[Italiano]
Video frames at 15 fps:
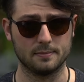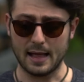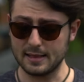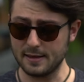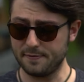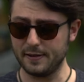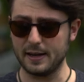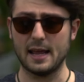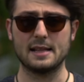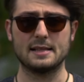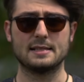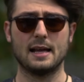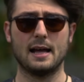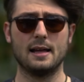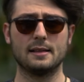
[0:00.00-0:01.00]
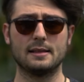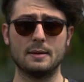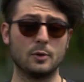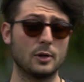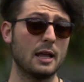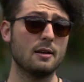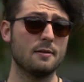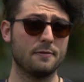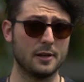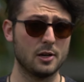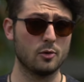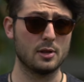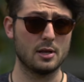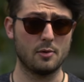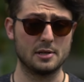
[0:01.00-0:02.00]
A differenza del modello
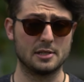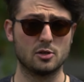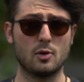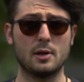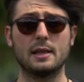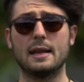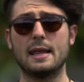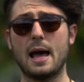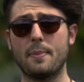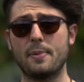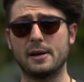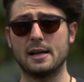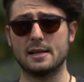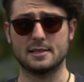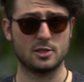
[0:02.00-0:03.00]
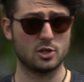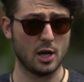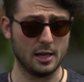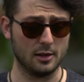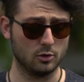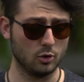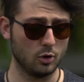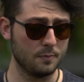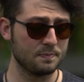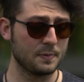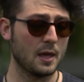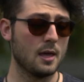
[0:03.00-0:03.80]
inferiore di queste, cioè delle Apernas 100,